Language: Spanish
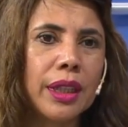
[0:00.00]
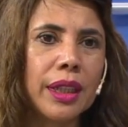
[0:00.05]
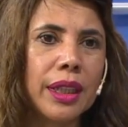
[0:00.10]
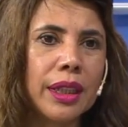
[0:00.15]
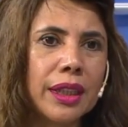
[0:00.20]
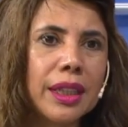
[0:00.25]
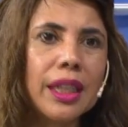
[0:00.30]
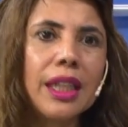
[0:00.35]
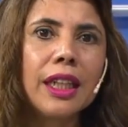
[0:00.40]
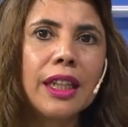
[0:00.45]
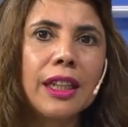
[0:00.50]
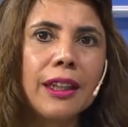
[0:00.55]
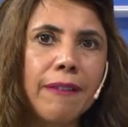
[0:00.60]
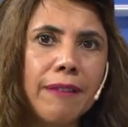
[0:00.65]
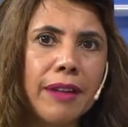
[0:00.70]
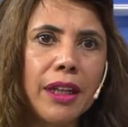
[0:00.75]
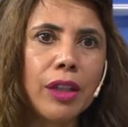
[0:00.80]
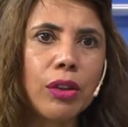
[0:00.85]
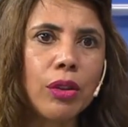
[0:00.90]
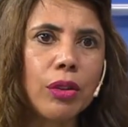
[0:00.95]
que tiene que
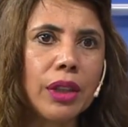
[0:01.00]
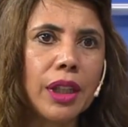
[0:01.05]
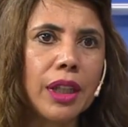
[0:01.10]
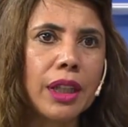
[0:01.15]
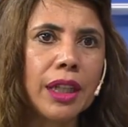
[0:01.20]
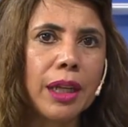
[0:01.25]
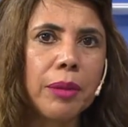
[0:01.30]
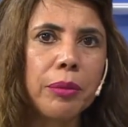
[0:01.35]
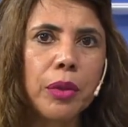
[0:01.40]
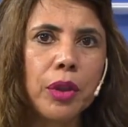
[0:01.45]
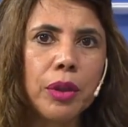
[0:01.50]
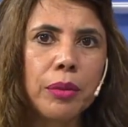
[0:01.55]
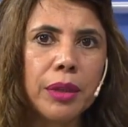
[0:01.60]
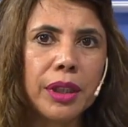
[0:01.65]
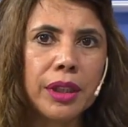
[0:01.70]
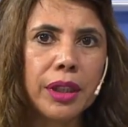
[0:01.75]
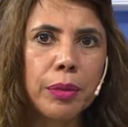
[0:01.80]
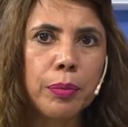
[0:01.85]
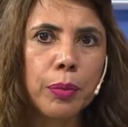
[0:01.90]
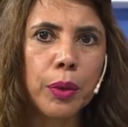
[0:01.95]
ver con el cambio de
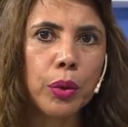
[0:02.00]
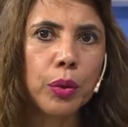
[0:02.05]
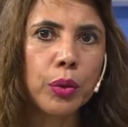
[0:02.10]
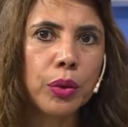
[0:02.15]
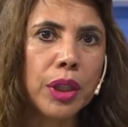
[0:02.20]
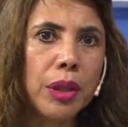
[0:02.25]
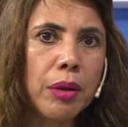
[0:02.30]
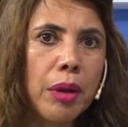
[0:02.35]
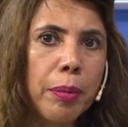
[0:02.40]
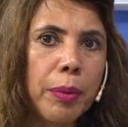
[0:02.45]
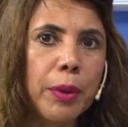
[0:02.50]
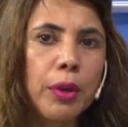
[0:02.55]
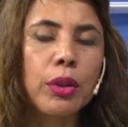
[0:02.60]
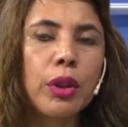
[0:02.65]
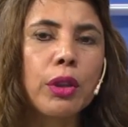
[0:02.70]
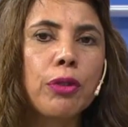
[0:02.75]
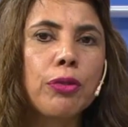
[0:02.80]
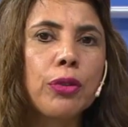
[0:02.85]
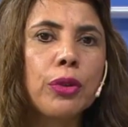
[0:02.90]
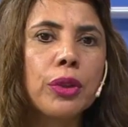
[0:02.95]
matriz productiva, pero
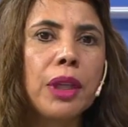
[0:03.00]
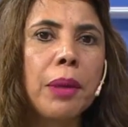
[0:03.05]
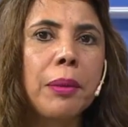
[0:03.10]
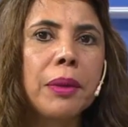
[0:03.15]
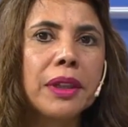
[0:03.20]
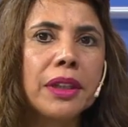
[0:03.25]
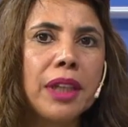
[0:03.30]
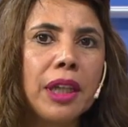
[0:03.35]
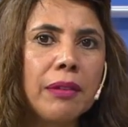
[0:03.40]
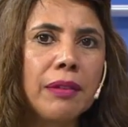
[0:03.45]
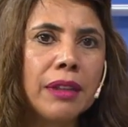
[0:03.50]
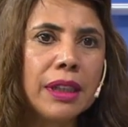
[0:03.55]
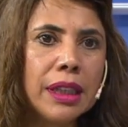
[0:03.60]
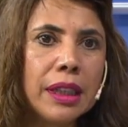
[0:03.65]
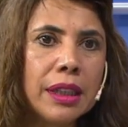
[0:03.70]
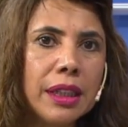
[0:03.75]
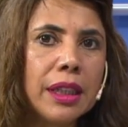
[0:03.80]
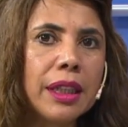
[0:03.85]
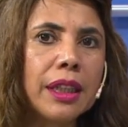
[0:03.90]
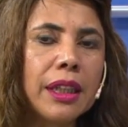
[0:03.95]
que
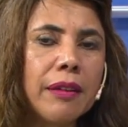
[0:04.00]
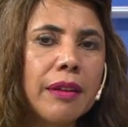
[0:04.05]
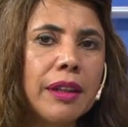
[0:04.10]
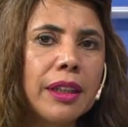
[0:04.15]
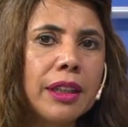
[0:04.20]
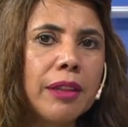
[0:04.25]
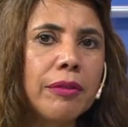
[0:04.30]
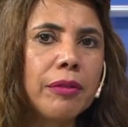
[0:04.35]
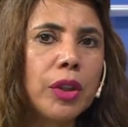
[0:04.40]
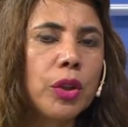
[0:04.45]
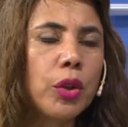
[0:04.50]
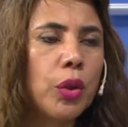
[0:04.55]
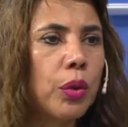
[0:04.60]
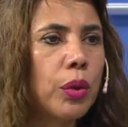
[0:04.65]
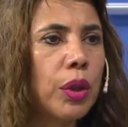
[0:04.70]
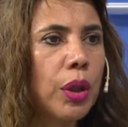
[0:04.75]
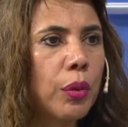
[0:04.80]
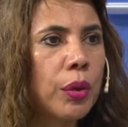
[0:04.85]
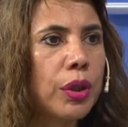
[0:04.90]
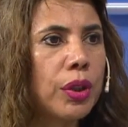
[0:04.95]
fundamentalmente tiene que ver también con
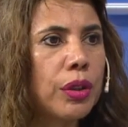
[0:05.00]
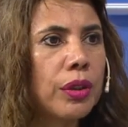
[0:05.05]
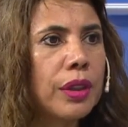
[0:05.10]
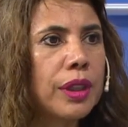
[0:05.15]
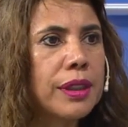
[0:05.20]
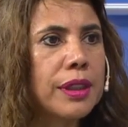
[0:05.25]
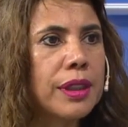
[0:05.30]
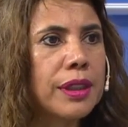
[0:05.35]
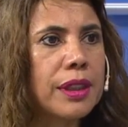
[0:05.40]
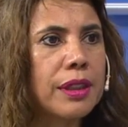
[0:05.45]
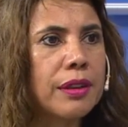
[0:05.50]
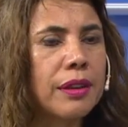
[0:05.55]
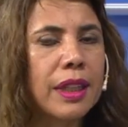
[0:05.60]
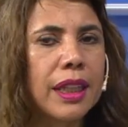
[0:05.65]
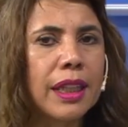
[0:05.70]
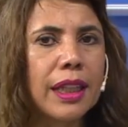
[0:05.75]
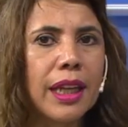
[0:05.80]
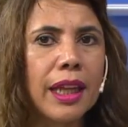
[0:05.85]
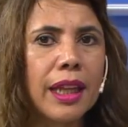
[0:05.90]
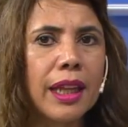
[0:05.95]
una cuestión de
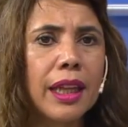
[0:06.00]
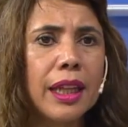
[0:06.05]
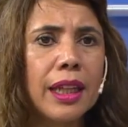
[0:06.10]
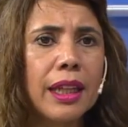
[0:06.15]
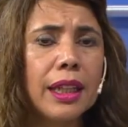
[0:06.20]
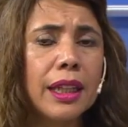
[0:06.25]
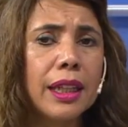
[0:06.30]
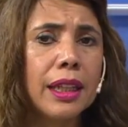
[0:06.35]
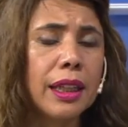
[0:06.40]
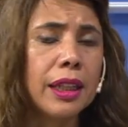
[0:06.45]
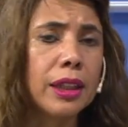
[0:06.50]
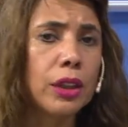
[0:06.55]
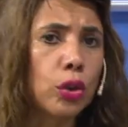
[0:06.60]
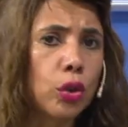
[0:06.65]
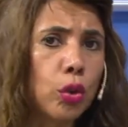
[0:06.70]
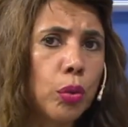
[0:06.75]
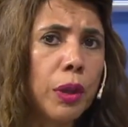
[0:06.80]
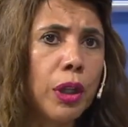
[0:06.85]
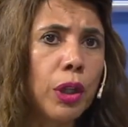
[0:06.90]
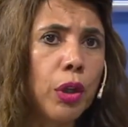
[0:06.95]
sensibilidad. Eh,
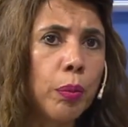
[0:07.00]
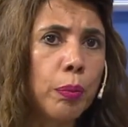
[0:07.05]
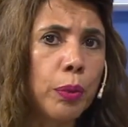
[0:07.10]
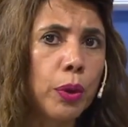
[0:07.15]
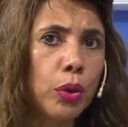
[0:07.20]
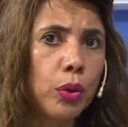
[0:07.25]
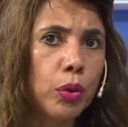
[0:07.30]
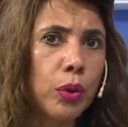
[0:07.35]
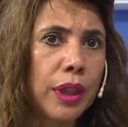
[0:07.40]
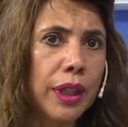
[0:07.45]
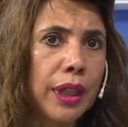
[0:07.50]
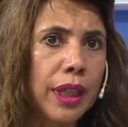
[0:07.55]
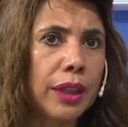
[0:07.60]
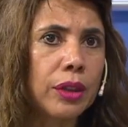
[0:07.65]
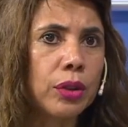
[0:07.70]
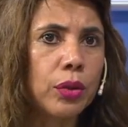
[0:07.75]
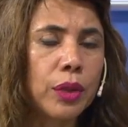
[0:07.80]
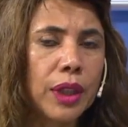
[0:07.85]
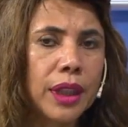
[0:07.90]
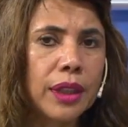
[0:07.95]
tuve la oportunidad
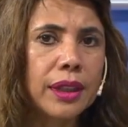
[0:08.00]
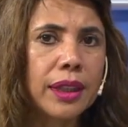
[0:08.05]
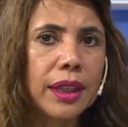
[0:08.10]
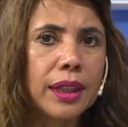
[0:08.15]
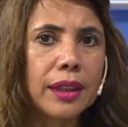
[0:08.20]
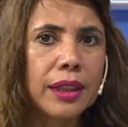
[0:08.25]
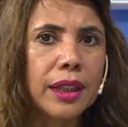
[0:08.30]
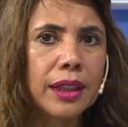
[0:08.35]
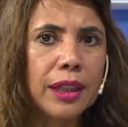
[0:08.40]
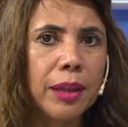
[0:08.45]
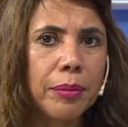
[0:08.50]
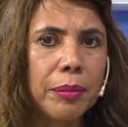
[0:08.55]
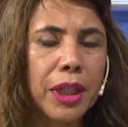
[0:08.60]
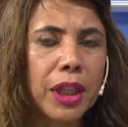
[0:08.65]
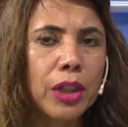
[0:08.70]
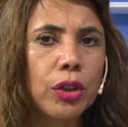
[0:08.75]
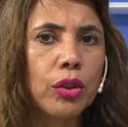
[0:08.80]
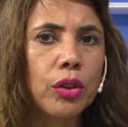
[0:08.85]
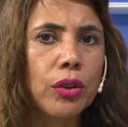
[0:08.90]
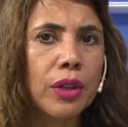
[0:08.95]
durante el
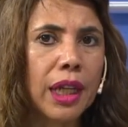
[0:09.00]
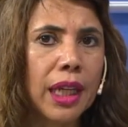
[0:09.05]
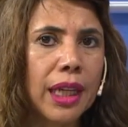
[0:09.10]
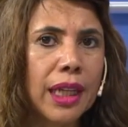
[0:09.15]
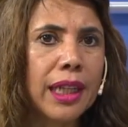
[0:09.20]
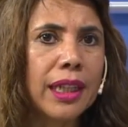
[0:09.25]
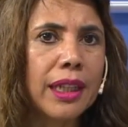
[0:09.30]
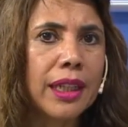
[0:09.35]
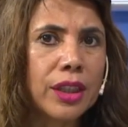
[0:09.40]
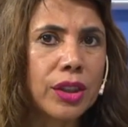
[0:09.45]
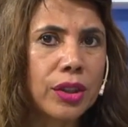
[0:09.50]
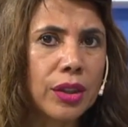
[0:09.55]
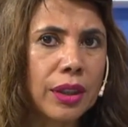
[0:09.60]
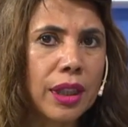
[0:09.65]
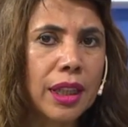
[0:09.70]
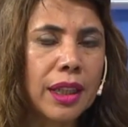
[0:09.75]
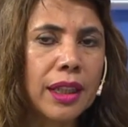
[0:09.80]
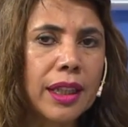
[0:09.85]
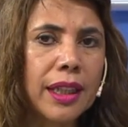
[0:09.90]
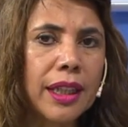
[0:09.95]
tratamiento de la Ley
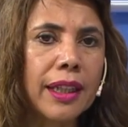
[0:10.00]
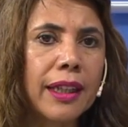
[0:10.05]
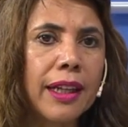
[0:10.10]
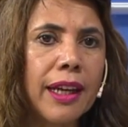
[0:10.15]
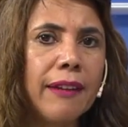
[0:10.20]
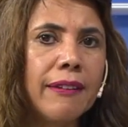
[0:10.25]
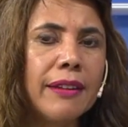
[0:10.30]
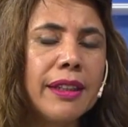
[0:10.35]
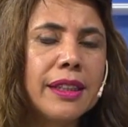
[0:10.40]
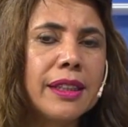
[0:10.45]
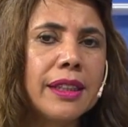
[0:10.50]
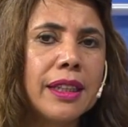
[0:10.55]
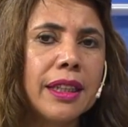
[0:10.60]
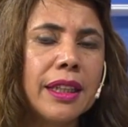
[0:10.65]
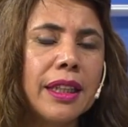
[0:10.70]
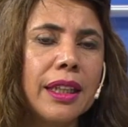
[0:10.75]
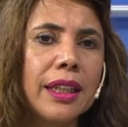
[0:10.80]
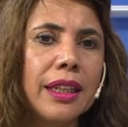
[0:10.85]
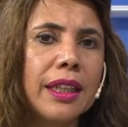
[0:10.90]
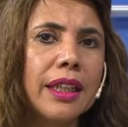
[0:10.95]
Nacional de Cannabis
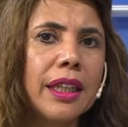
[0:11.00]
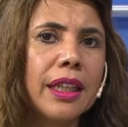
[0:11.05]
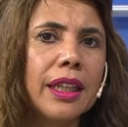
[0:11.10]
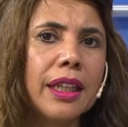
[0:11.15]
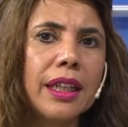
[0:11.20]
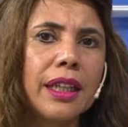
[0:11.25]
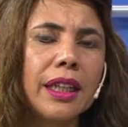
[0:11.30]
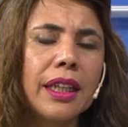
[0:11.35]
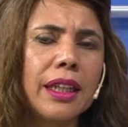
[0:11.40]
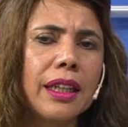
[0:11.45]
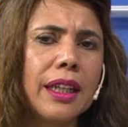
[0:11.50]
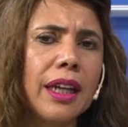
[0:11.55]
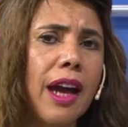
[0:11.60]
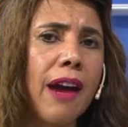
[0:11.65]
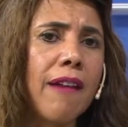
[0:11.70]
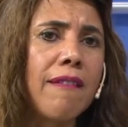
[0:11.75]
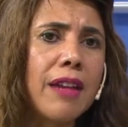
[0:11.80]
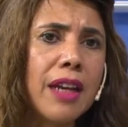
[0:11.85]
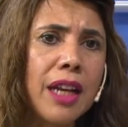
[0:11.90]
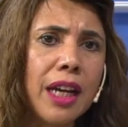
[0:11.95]
de eh,
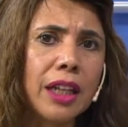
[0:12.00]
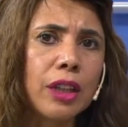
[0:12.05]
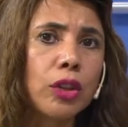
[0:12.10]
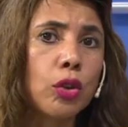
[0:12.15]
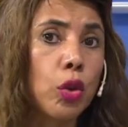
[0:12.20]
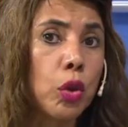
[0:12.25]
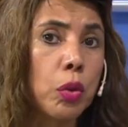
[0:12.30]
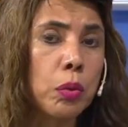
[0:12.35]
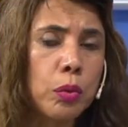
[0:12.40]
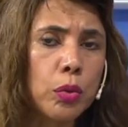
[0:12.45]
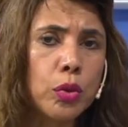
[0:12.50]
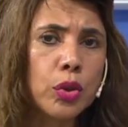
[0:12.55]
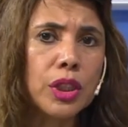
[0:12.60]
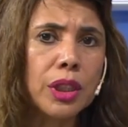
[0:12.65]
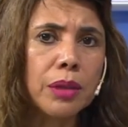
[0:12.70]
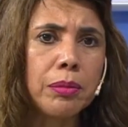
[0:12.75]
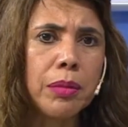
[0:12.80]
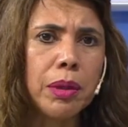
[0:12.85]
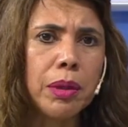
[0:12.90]
hablar con muchas